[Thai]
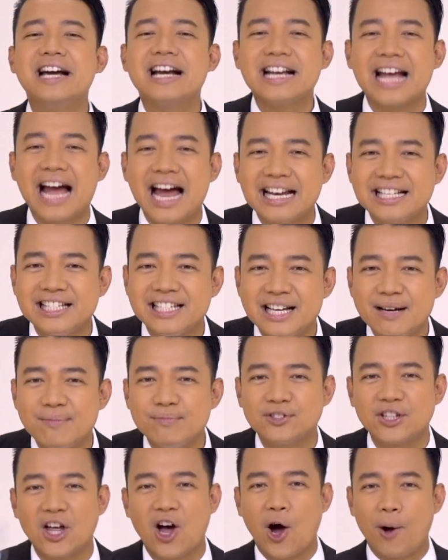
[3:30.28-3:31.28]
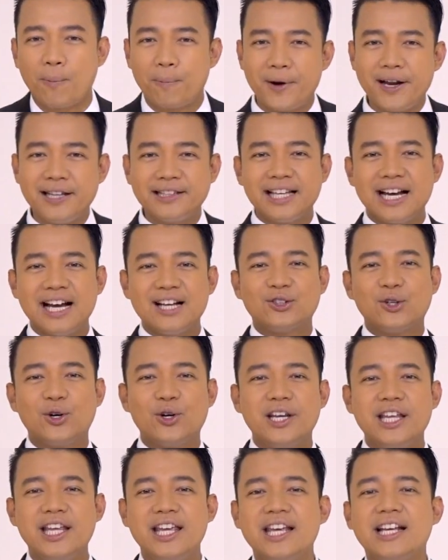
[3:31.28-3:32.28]
องการเชื่อมต่อปรินเตอร์ตัว
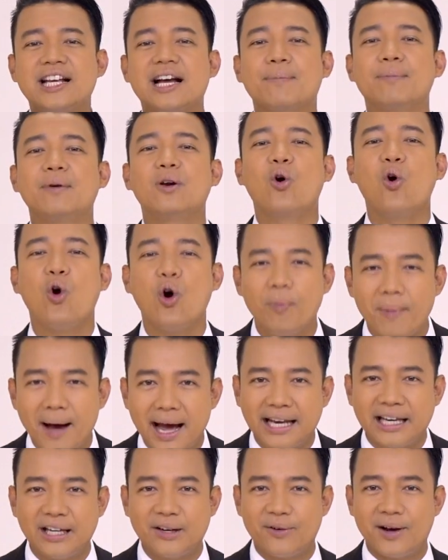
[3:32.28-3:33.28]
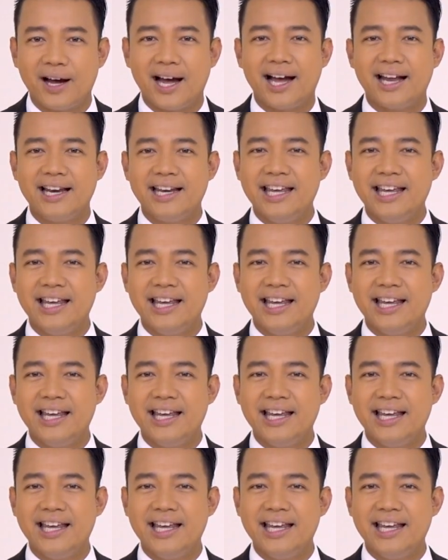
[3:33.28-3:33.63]
นี้กับโลกบ้างดีกว่า